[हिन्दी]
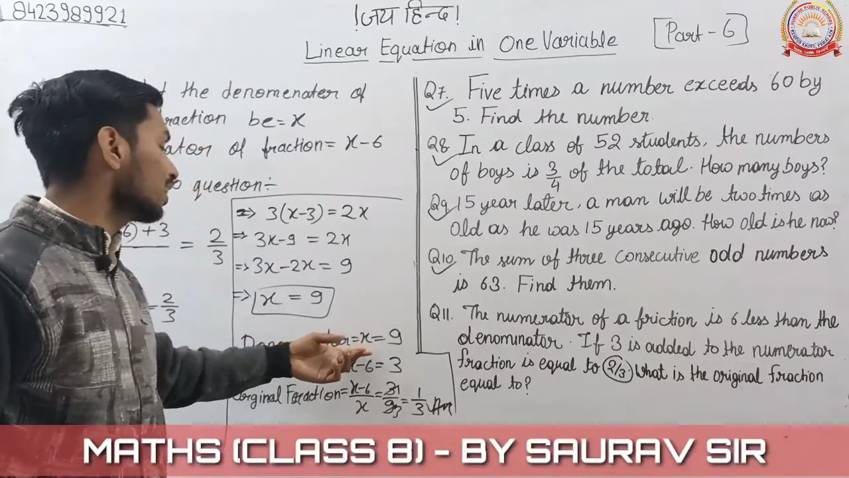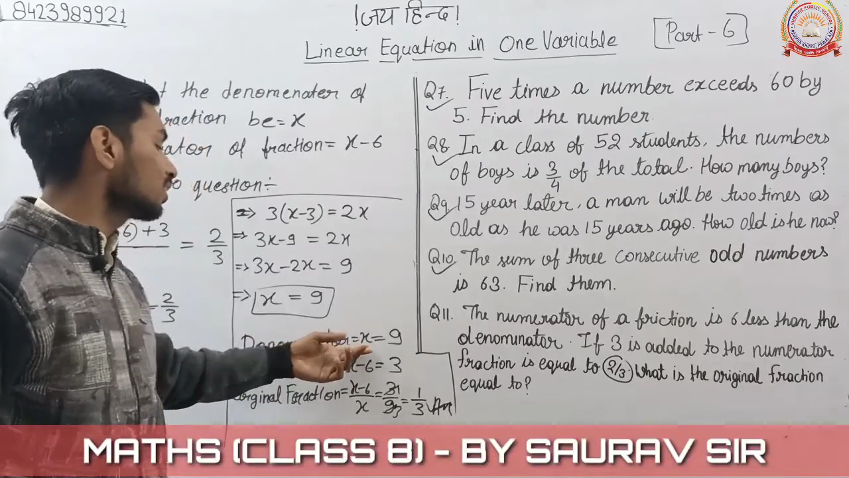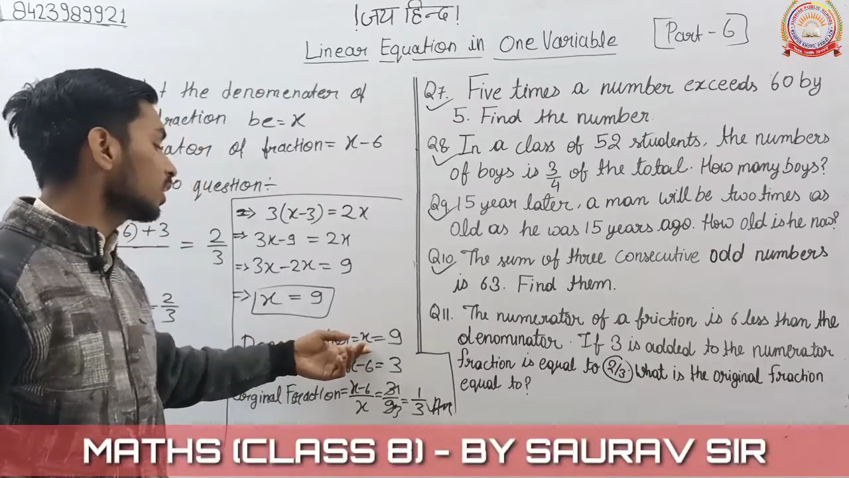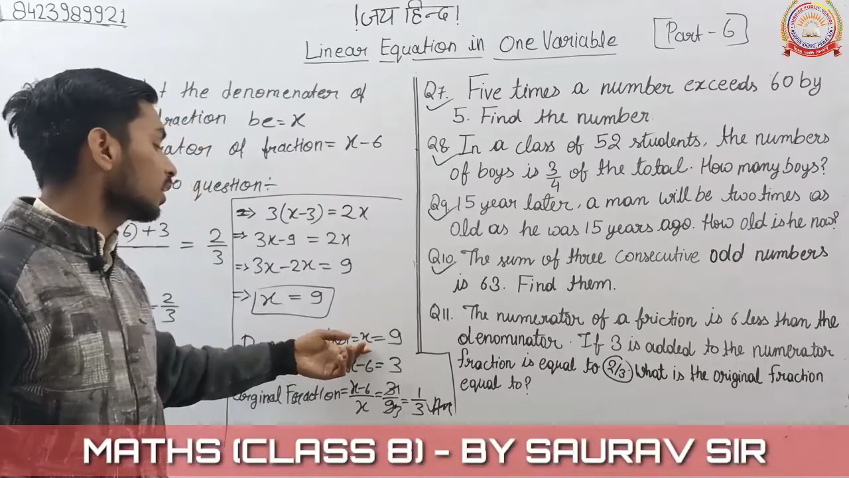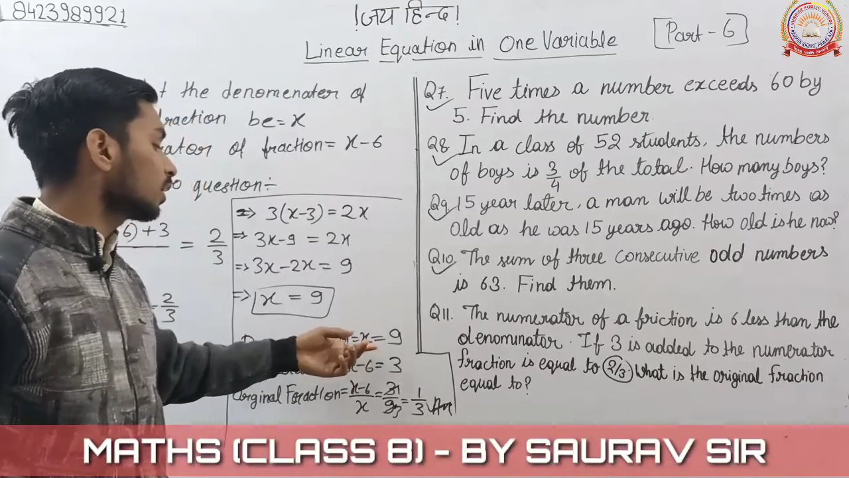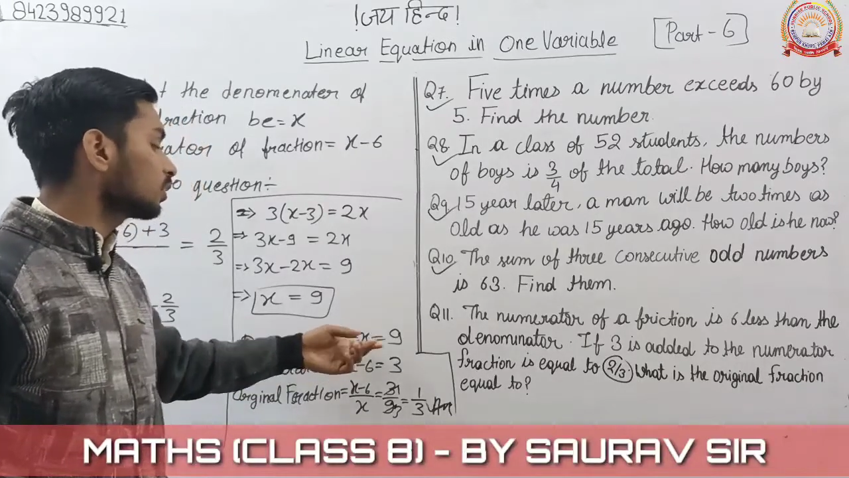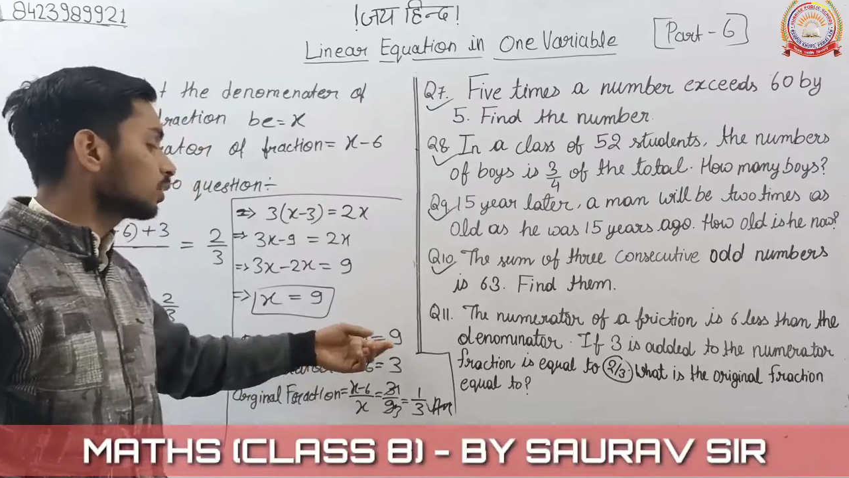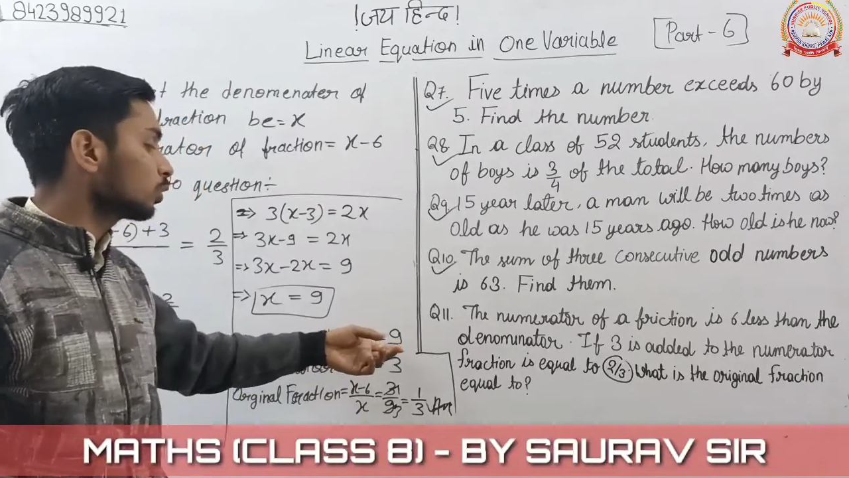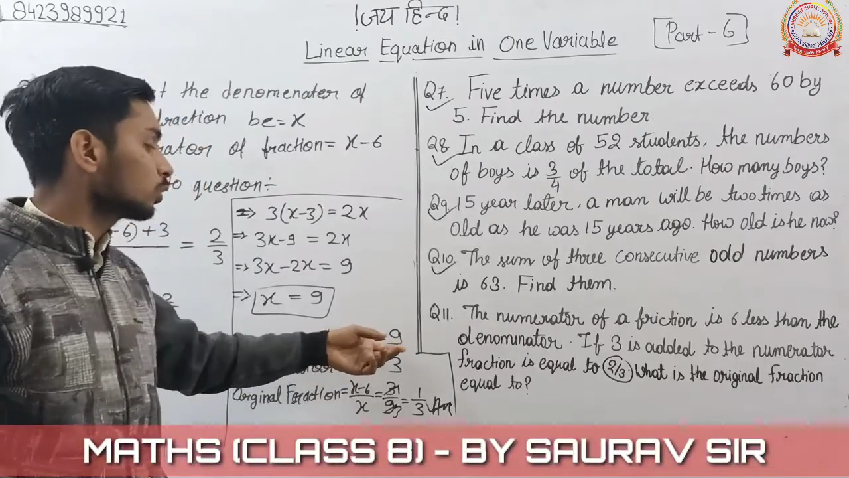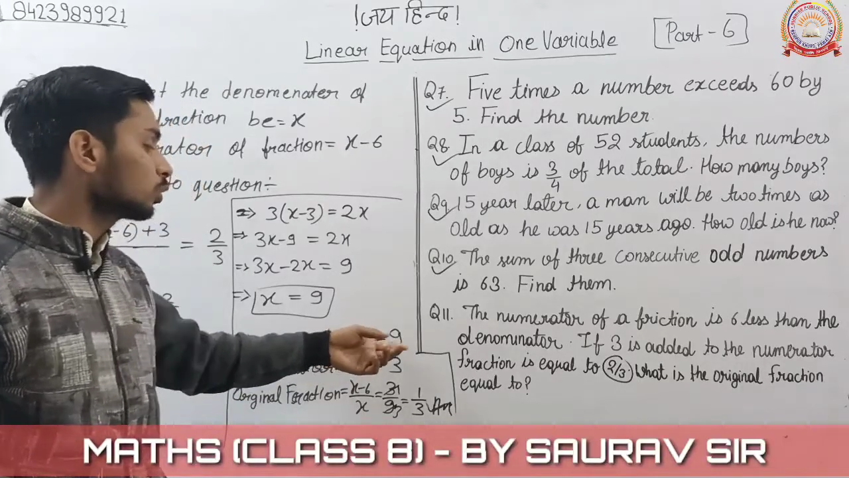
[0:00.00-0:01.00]
एक्स था एक्स
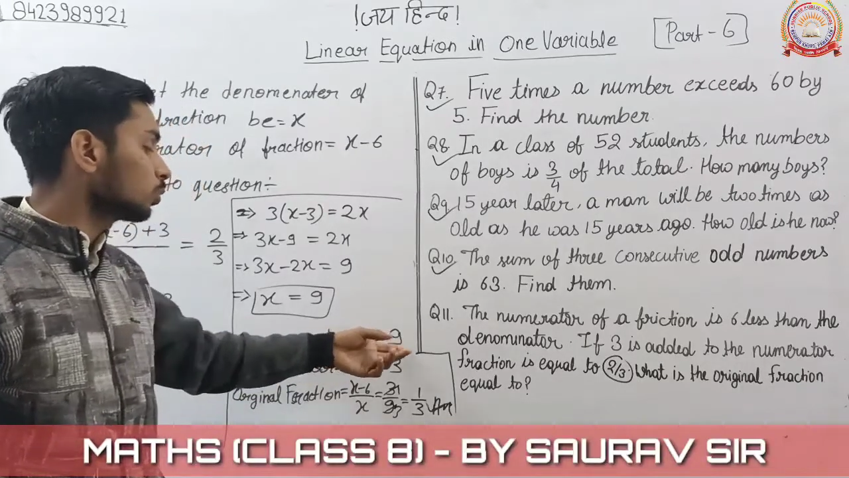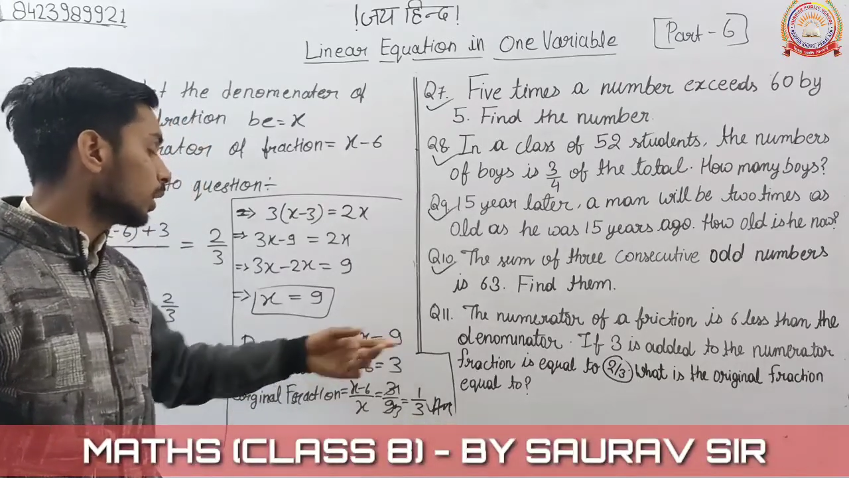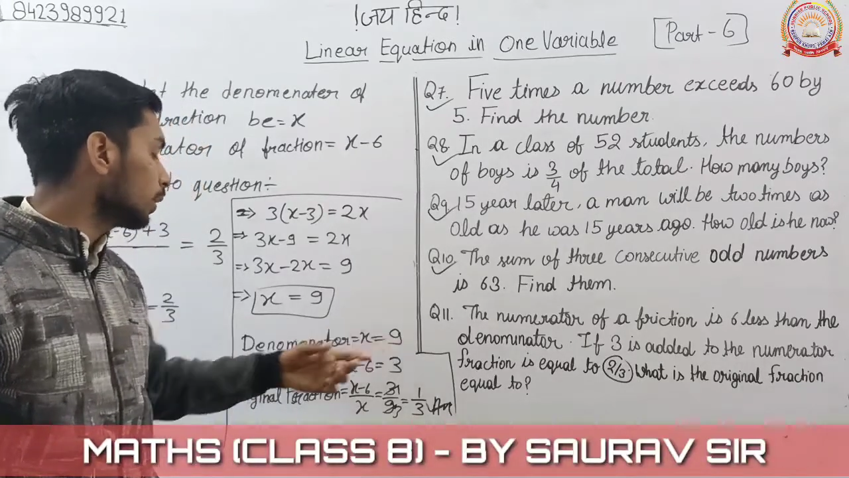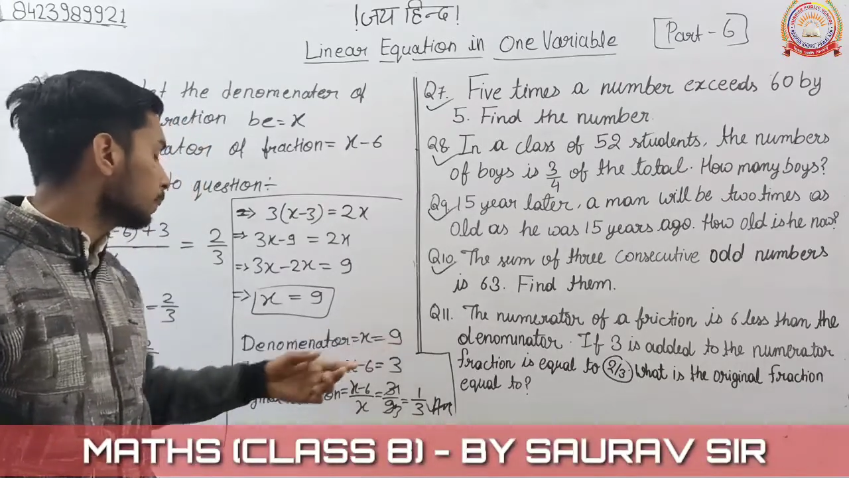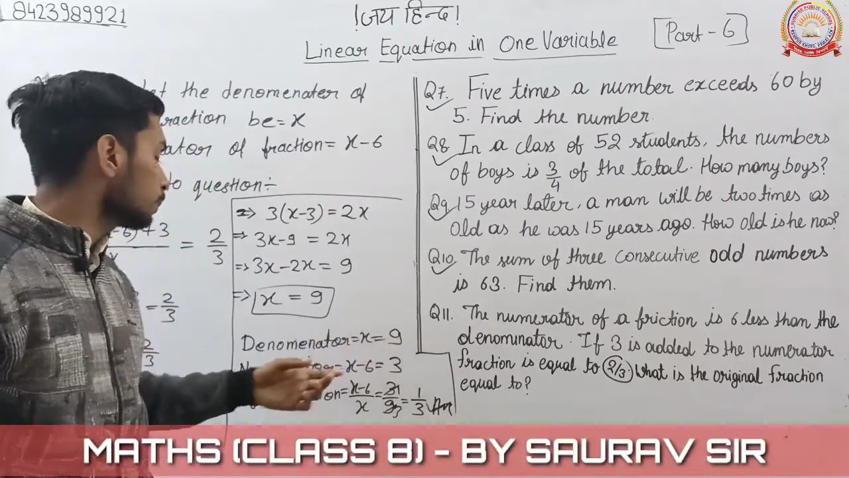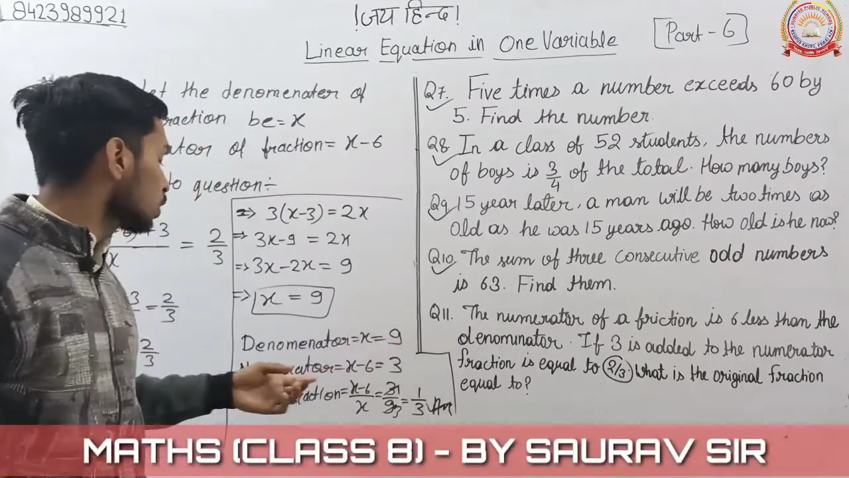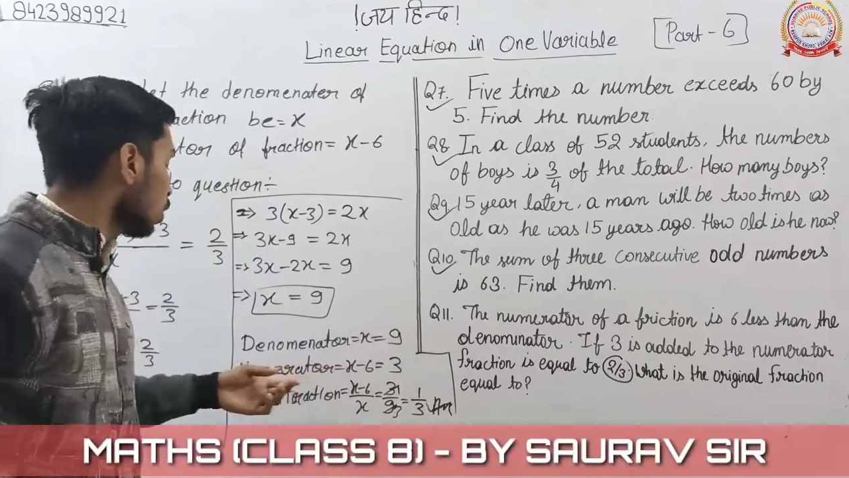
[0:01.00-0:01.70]
इक्व टू नाइन